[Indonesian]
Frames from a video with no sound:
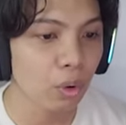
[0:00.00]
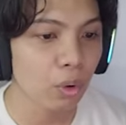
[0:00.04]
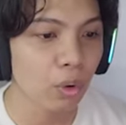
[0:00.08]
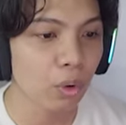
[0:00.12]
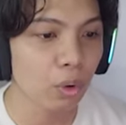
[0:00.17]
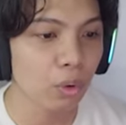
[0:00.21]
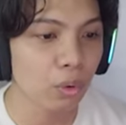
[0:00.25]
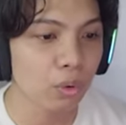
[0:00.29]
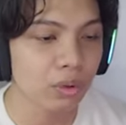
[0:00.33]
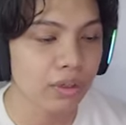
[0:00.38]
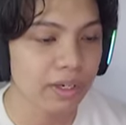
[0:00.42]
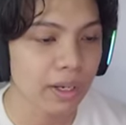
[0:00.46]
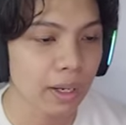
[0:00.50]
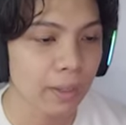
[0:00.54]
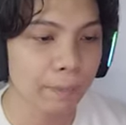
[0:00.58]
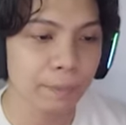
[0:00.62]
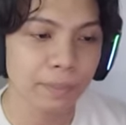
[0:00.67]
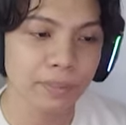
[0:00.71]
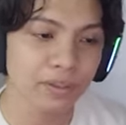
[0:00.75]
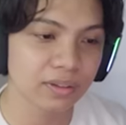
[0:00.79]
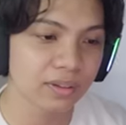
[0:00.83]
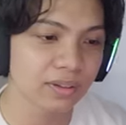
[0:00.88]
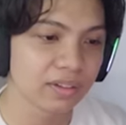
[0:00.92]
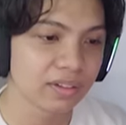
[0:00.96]
Oh,
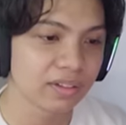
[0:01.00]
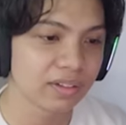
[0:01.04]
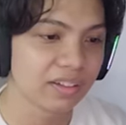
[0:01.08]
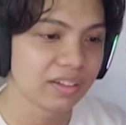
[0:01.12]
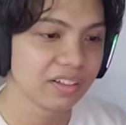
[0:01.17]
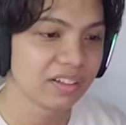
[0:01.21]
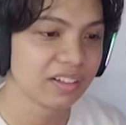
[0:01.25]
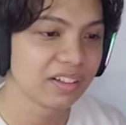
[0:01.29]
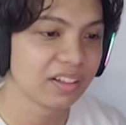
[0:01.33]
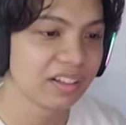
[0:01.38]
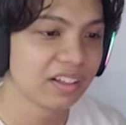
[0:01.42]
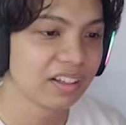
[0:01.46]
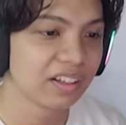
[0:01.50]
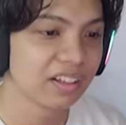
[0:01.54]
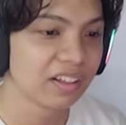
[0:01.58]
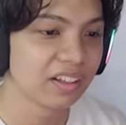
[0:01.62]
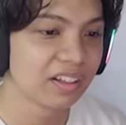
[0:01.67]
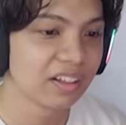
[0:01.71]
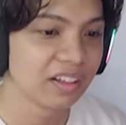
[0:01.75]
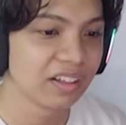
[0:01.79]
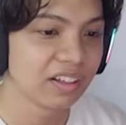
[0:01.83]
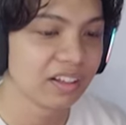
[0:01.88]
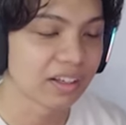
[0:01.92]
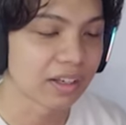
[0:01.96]
dapet.
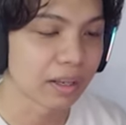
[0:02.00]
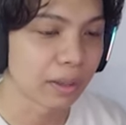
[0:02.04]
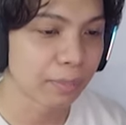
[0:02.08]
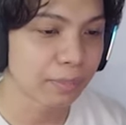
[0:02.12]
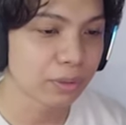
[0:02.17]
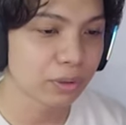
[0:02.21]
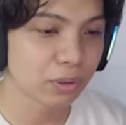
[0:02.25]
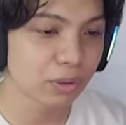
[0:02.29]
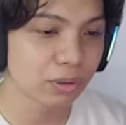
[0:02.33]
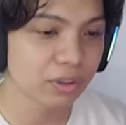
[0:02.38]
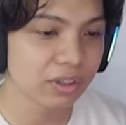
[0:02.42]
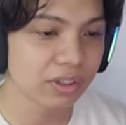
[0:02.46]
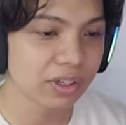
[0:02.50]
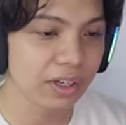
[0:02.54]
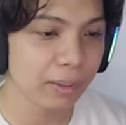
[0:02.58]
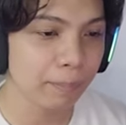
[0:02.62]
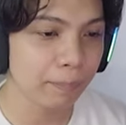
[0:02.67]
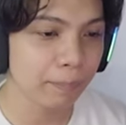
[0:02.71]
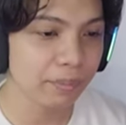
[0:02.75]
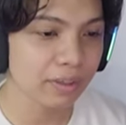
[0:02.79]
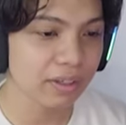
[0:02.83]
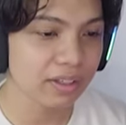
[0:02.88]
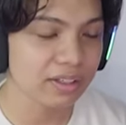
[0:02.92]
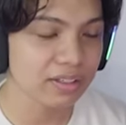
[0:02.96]
Dapat golden
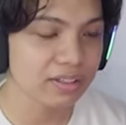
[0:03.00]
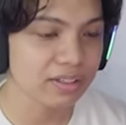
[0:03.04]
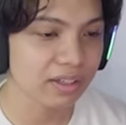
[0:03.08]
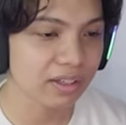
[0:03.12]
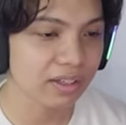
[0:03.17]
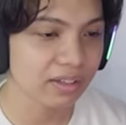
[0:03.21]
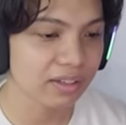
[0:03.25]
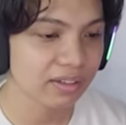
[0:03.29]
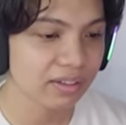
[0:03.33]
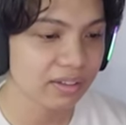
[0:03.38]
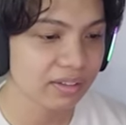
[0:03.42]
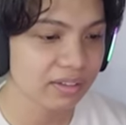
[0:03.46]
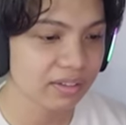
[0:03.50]
apple anjay.